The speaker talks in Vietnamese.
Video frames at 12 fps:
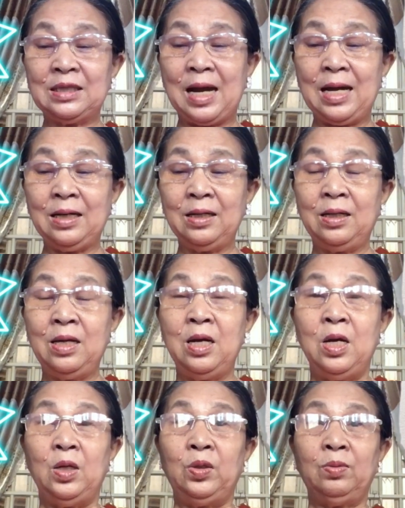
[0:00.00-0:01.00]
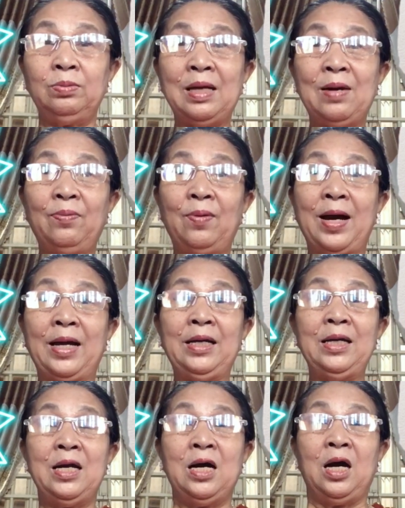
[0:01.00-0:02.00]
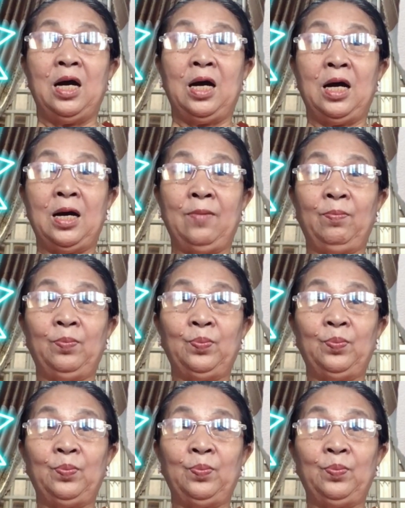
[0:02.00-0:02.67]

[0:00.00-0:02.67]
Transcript: xác chúng ta phải uh,